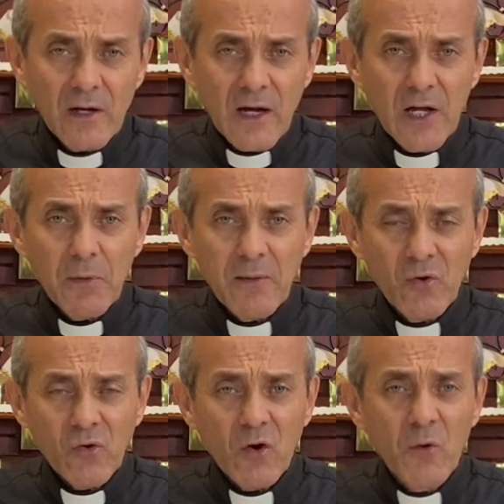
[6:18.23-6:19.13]
ahí
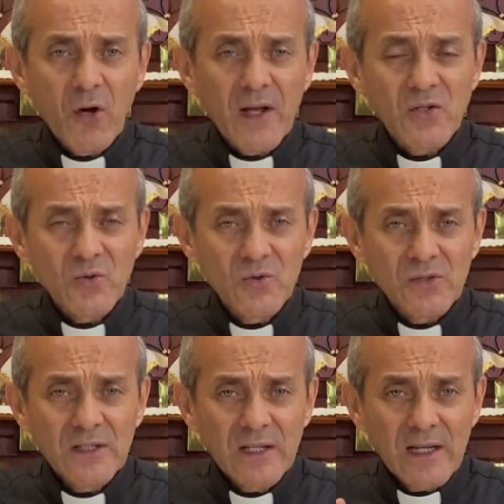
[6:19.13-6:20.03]
vemos cómo Jesús
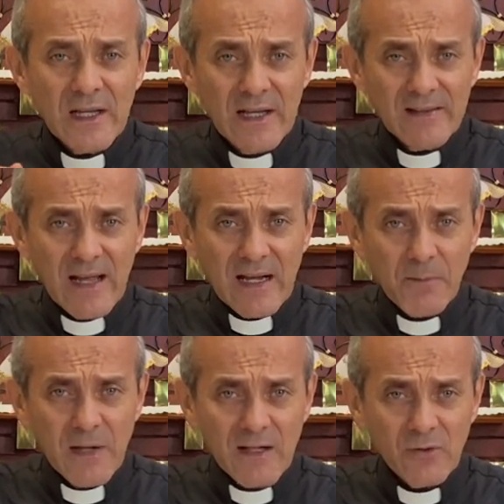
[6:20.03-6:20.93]
está
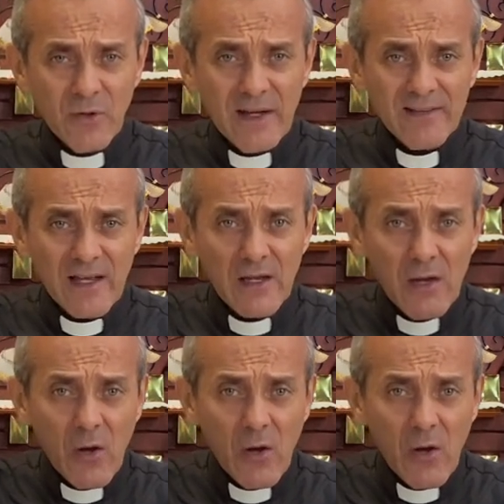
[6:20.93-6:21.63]
cambiando esa